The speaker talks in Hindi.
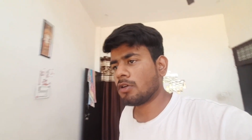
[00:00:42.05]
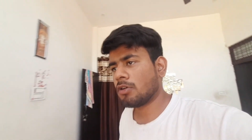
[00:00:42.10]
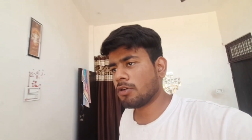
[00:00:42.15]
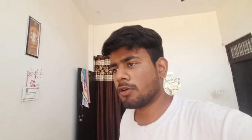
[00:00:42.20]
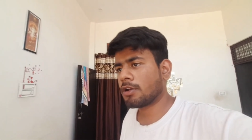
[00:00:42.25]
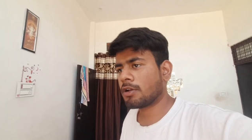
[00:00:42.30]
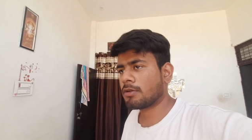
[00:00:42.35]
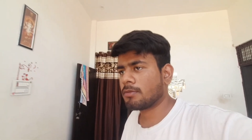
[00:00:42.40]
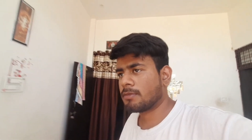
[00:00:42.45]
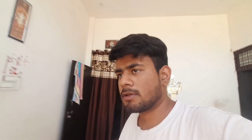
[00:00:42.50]

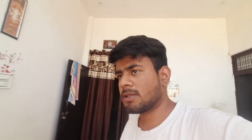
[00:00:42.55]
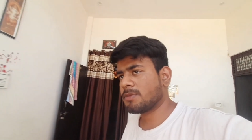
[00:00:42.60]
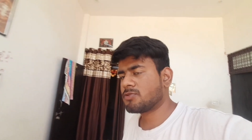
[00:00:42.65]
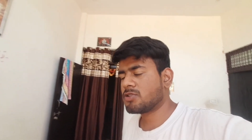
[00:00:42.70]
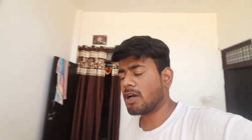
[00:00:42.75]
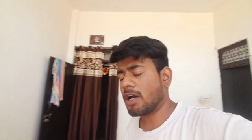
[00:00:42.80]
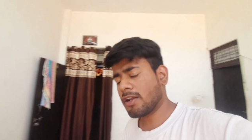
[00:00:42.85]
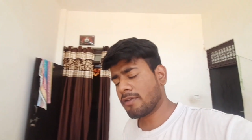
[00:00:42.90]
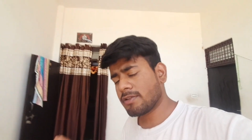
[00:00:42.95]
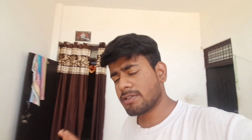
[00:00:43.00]
और मतलब
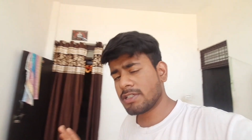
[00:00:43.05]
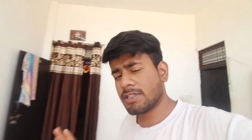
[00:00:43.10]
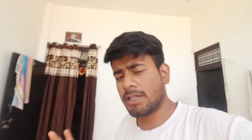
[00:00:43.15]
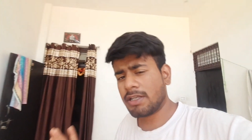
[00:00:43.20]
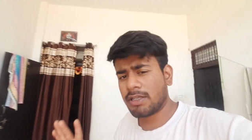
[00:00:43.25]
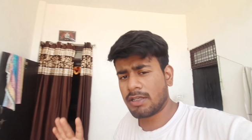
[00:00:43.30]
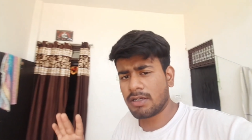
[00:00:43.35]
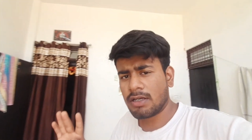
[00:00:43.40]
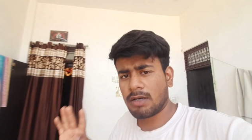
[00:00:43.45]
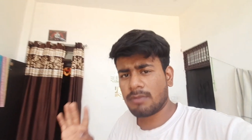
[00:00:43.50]
चार बजे
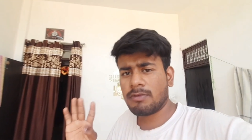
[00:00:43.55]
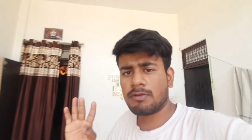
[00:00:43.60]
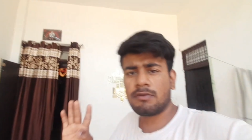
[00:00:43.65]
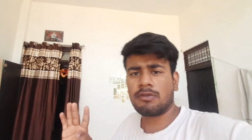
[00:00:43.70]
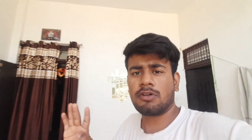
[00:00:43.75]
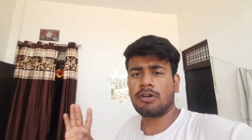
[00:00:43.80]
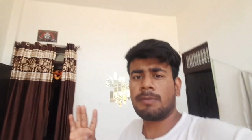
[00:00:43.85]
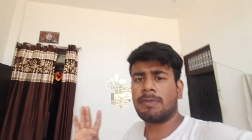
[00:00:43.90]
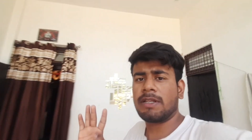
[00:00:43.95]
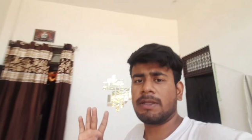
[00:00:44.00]
जाएंगे अभी
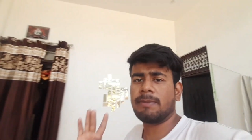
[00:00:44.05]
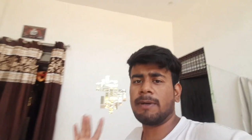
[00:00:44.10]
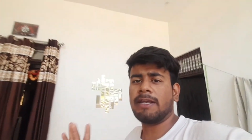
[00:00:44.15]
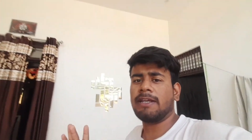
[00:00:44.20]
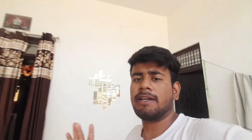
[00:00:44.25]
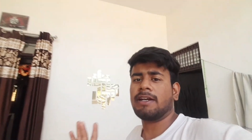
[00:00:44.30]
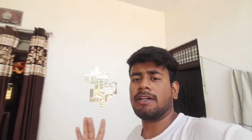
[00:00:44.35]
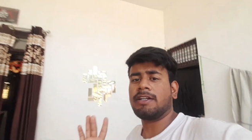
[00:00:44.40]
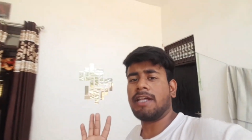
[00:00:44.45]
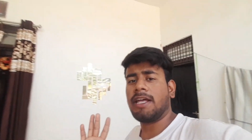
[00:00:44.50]
वो अपनी
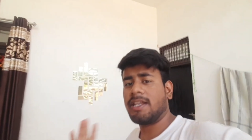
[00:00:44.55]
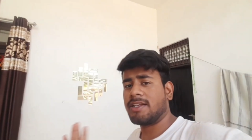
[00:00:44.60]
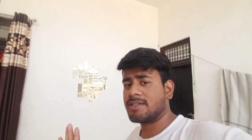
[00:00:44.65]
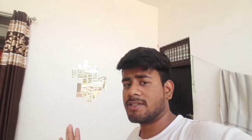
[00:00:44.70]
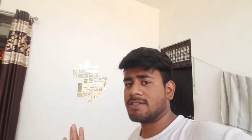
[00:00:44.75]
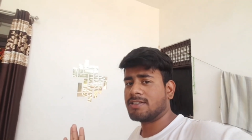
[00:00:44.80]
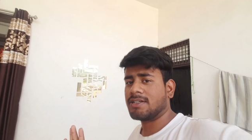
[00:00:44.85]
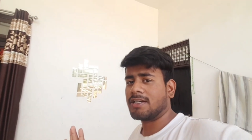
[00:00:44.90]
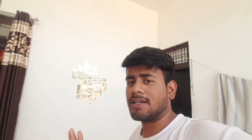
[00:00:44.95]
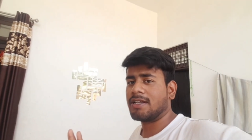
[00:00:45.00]
बाइक का टायर
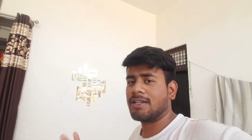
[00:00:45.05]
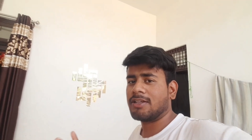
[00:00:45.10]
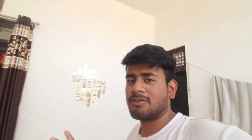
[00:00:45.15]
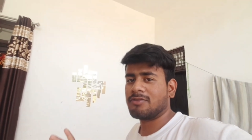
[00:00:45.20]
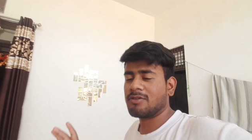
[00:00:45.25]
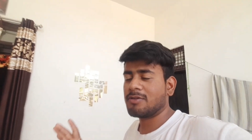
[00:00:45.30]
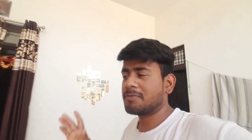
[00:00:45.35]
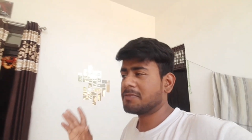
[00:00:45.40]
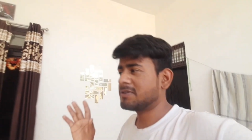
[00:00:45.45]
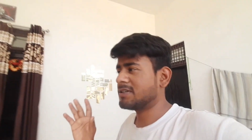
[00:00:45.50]
चेंज कराने
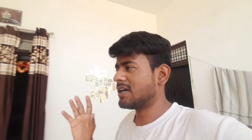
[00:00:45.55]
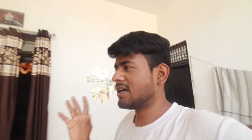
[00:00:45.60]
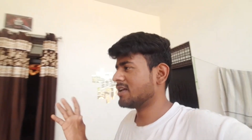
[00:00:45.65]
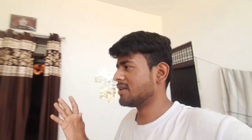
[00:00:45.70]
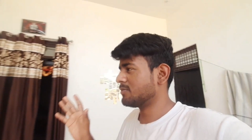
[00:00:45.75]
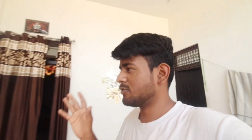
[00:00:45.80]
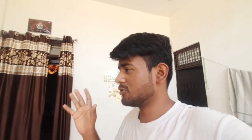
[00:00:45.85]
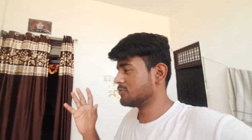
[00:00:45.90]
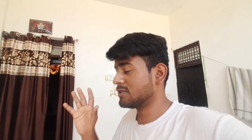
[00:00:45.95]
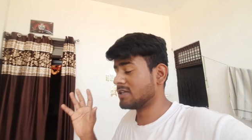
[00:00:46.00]
क्योंकि टायर
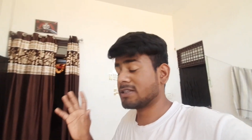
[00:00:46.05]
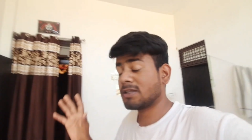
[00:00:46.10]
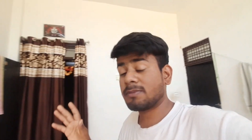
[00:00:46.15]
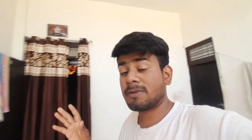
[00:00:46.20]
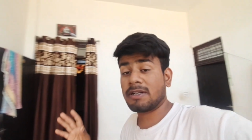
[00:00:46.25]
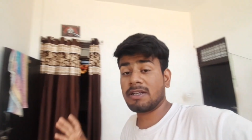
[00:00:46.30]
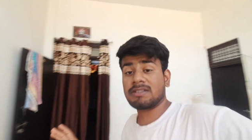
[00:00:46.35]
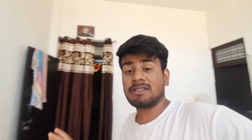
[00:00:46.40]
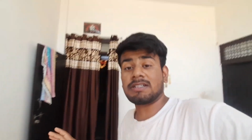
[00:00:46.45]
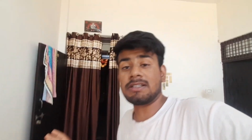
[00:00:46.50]
बहुत ज़्यादा
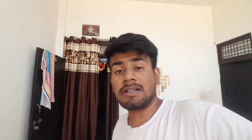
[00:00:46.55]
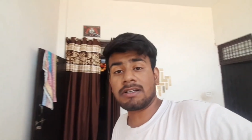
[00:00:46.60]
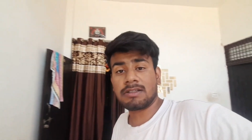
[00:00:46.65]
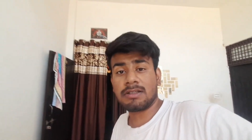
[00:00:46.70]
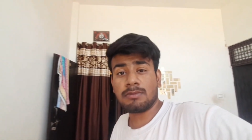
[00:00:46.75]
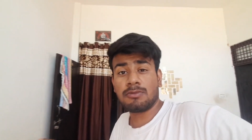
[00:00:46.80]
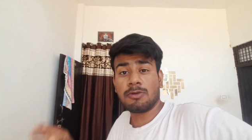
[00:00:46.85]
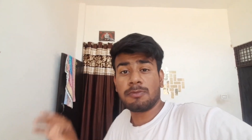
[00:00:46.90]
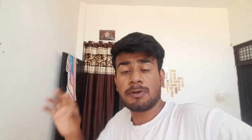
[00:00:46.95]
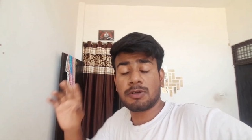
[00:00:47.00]
परेशान करता
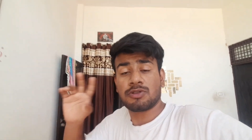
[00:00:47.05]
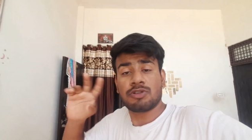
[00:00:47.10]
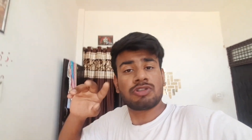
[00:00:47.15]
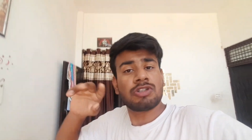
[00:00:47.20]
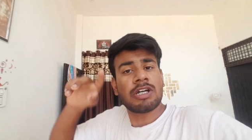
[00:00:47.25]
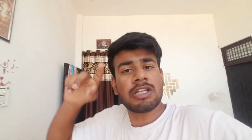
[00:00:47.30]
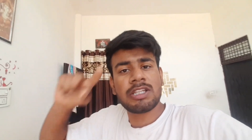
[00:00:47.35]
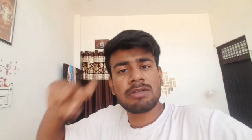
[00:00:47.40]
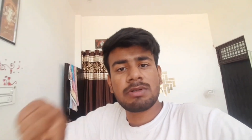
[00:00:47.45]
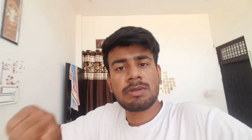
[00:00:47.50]
हम लोग परसों
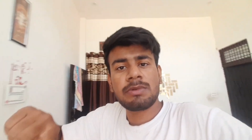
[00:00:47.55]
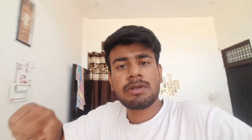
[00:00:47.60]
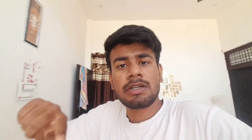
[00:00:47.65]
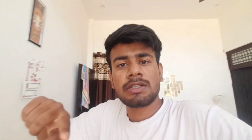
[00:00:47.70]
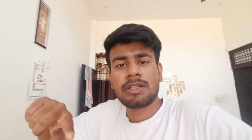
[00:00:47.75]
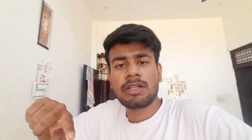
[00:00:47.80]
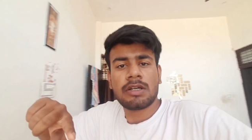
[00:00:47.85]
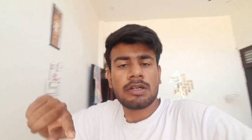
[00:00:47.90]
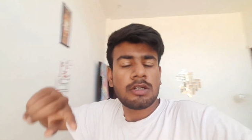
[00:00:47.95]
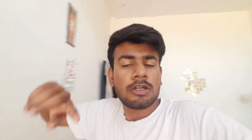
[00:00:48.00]
शादी में भी गए
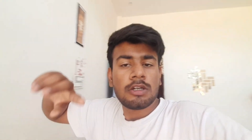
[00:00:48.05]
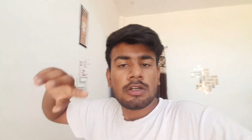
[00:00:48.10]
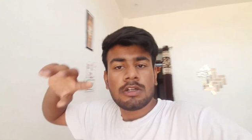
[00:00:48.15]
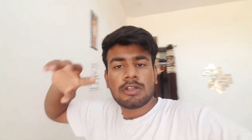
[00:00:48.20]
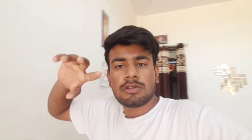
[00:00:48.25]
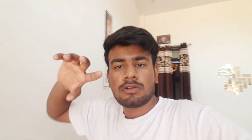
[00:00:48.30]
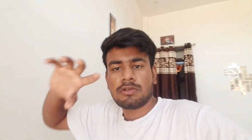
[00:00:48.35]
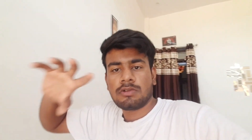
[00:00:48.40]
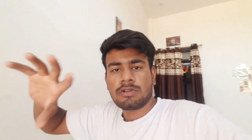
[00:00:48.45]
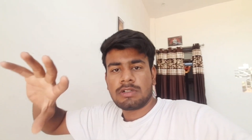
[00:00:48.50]
थे ना
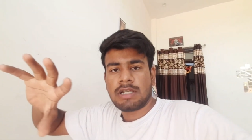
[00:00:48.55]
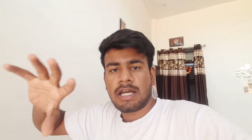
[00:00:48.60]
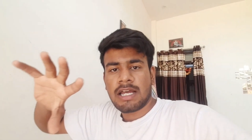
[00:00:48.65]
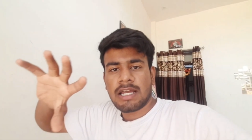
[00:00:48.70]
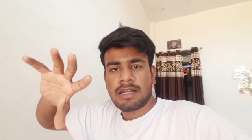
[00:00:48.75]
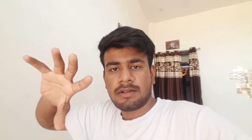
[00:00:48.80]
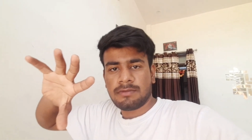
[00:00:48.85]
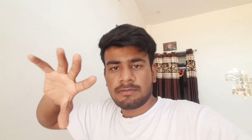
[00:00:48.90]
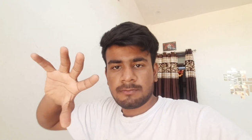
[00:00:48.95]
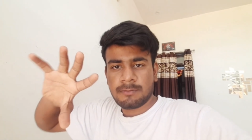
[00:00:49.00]
तो
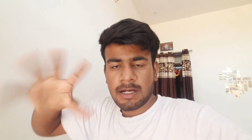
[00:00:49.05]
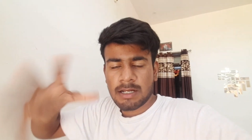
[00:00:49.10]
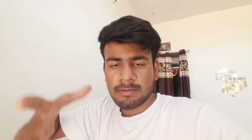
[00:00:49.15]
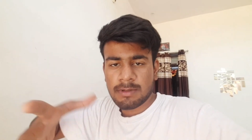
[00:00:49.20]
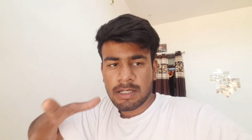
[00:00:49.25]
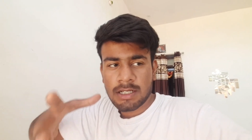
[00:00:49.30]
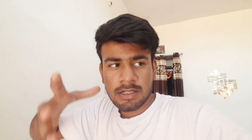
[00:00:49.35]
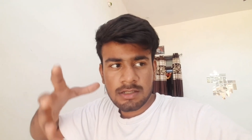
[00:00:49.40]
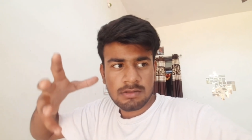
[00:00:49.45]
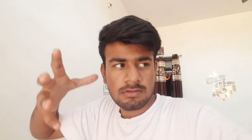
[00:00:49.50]
टायर बार
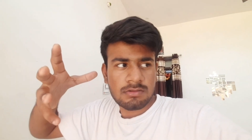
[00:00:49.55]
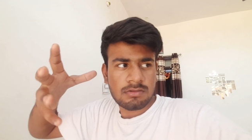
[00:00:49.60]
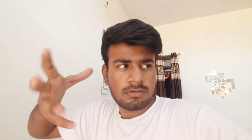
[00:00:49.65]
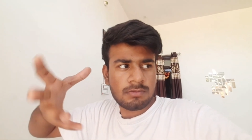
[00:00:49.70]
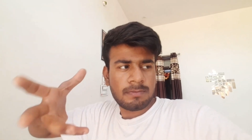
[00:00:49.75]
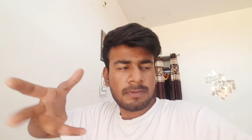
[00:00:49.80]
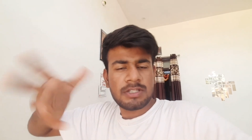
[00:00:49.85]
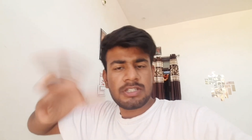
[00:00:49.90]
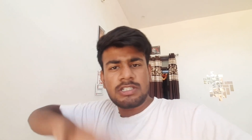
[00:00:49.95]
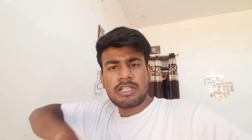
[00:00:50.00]
बार
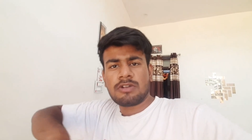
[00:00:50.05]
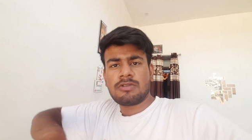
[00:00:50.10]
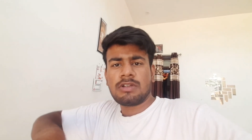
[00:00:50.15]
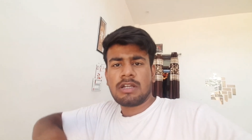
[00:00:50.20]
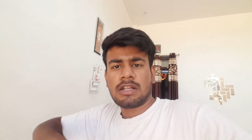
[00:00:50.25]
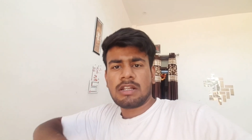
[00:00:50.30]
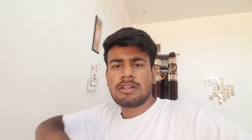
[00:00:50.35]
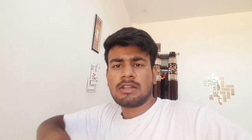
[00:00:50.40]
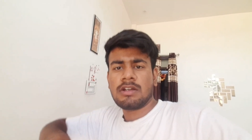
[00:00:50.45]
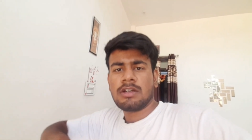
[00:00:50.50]
पंचर हो
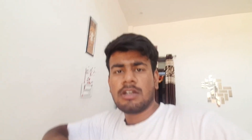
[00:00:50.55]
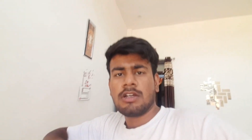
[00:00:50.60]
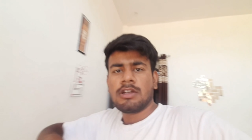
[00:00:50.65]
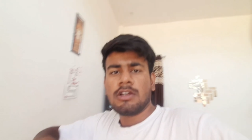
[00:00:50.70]
जा रहा था